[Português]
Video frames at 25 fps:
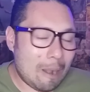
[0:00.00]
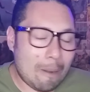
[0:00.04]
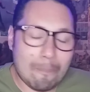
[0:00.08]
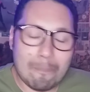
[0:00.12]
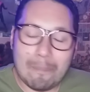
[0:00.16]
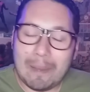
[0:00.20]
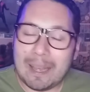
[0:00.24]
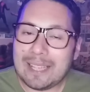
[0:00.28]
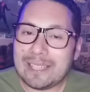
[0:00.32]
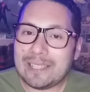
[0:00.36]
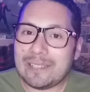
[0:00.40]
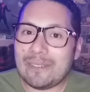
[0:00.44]

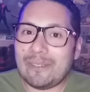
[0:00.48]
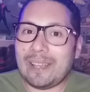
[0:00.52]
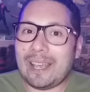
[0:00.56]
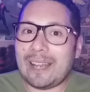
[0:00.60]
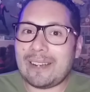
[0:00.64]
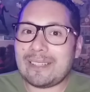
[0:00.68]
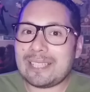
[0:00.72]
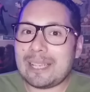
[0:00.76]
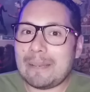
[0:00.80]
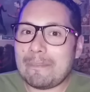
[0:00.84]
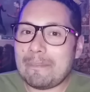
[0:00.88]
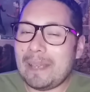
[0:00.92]
Mas eu
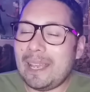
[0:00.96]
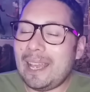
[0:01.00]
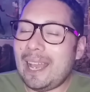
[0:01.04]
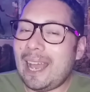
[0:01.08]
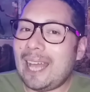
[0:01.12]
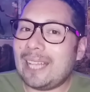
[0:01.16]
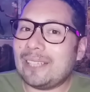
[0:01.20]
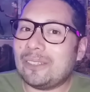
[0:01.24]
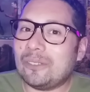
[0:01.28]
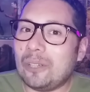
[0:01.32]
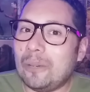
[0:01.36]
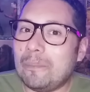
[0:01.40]
quero saber
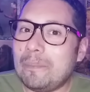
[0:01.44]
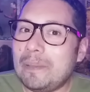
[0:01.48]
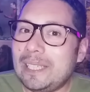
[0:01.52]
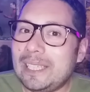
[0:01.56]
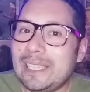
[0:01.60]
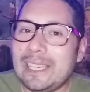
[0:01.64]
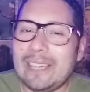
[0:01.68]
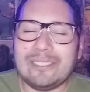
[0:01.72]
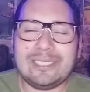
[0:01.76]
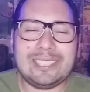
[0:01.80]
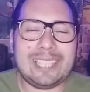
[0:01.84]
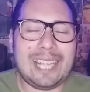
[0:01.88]
a tua
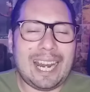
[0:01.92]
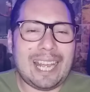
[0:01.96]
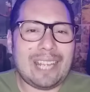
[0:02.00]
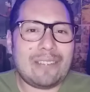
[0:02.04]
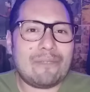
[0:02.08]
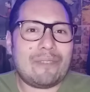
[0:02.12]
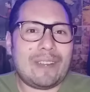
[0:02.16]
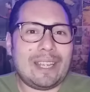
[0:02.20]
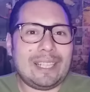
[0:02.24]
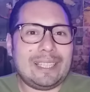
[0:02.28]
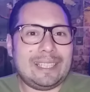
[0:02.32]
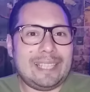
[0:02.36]
opinião, será
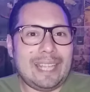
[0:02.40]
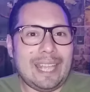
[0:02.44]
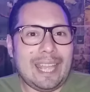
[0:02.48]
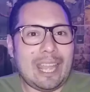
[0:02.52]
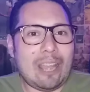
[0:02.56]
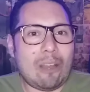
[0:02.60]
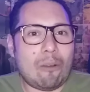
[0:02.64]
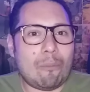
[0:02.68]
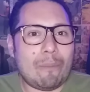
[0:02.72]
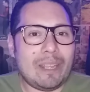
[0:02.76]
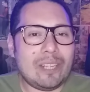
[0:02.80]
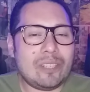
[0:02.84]
que vai ter
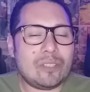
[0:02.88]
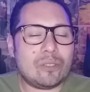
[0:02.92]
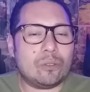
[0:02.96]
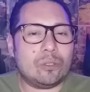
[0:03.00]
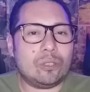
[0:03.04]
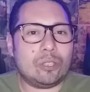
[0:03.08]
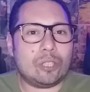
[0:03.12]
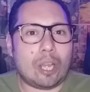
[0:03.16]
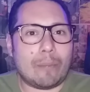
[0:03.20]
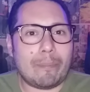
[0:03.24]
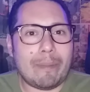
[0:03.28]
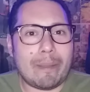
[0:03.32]
realmente o
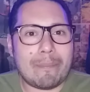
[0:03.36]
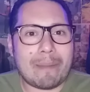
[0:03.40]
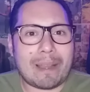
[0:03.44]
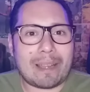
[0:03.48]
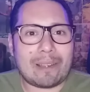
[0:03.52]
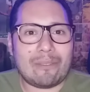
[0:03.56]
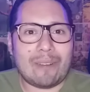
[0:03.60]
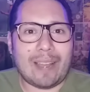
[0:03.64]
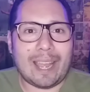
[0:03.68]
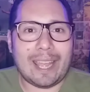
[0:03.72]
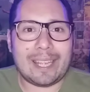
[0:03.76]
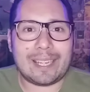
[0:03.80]
Tobey
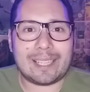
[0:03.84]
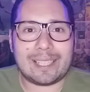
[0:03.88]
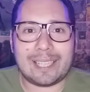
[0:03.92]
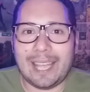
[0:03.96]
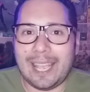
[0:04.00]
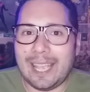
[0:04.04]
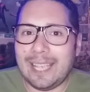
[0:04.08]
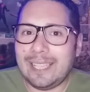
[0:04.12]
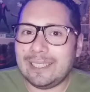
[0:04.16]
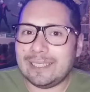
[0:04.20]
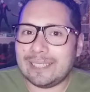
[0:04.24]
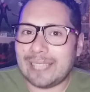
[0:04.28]
Maguire
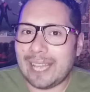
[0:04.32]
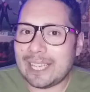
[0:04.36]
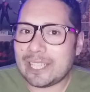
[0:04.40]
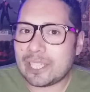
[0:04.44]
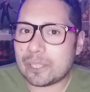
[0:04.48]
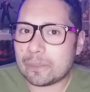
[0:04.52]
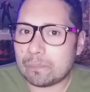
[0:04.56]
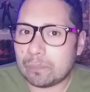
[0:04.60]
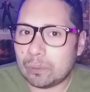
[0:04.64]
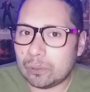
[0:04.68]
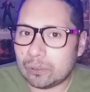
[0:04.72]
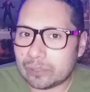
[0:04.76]
em
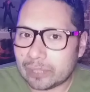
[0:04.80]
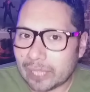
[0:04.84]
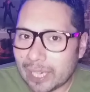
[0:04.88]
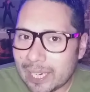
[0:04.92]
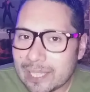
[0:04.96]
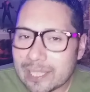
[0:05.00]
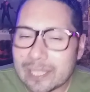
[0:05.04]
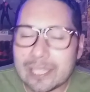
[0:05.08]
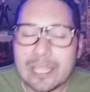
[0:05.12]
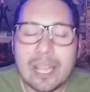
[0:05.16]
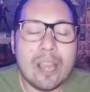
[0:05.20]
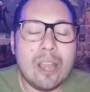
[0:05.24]
Deadpool
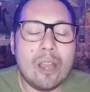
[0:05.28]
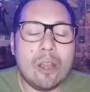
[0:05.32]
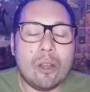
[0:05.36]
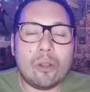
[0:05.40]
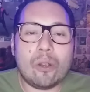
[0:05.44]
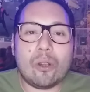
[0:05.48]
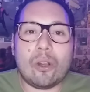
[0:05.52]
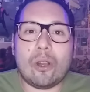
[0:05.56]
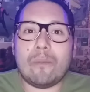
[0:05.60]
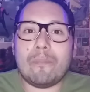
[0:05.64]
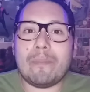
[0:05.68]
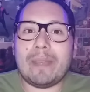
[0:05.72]
3?
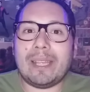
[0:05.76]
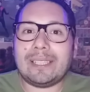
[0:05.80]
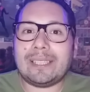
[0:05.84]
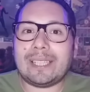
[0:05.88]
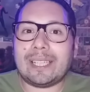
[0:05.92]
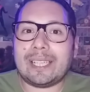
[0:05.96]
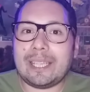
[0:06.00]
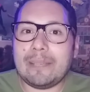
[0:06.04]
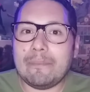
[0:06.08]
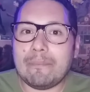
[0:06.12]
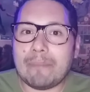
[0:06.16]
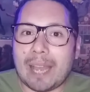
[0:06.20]
comenta
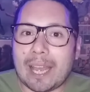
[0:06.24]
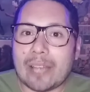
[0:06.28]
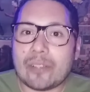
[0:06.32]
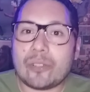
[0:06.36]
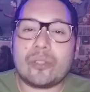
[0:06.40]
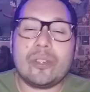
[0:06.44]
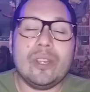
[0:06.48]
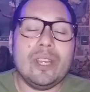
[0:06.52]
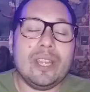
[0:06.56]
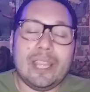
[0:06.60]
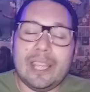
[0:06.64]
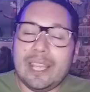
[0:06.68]
aqui
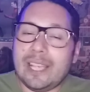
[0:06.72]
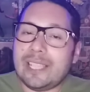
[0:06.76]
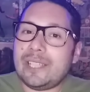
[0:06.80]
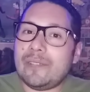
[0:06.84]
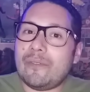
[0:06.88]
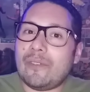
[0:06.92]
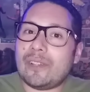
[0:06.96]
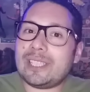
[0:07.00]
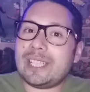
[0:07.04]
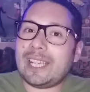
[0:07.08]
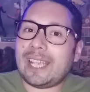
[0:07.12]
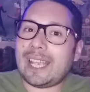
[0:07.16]
embaixo. E se
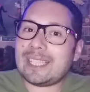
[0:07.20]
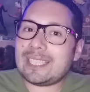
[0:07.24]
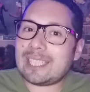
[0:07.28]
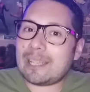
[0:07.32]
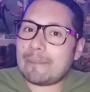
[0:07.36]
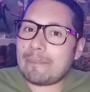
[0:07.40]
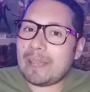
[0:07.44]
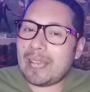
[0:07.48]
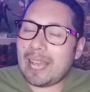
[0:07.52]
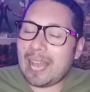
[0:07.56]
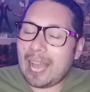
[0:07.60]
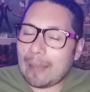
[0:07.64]
você quer
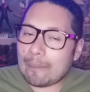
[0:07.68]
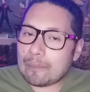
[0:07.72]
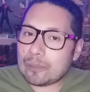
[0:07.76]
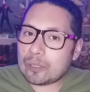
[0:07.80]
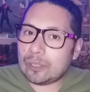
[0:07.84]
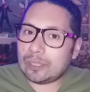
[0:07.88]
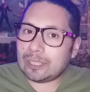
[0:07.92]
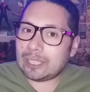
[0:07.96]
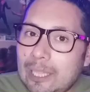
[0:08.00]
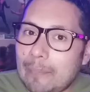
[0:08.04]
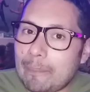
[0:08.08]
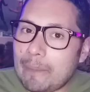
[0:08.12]
saber
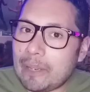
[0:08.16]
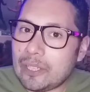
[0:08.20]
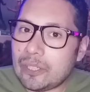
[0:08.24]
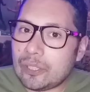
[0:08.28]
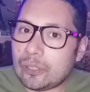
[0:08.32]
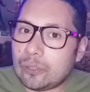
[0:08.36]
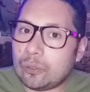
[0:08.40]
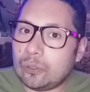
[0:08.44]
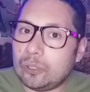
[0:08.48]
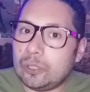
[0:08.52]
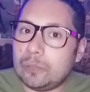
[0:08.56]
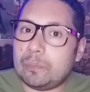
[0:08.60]
absolutamente
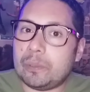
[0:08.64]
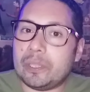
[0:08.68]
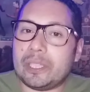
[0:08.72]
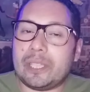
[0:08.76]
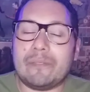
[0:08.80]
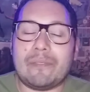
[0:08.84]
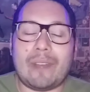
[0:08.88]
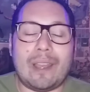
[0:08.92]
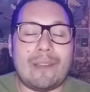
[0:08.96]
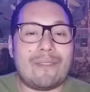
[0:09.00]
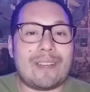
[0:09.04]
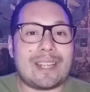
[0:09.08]
tudo, porque
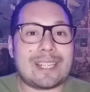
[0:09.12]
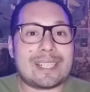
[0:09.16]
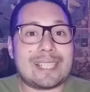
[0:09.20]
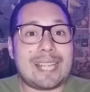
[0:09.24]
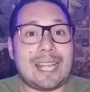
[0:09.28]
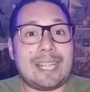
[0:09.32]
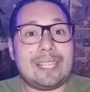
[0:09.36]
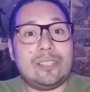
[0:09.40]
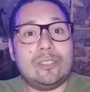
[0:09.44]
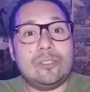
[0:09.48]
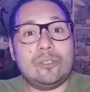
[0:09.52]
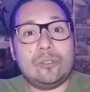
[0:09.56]
vai
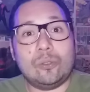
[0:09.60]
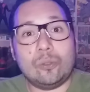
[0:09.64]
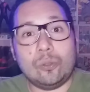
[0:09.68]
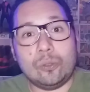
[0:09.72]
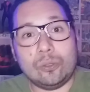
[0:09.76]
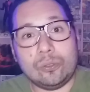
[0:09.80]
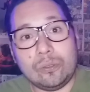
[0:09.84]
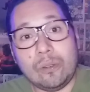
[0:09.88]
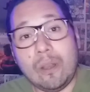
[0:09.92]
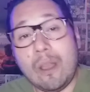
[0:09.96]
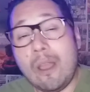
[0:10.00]
vazar tudo,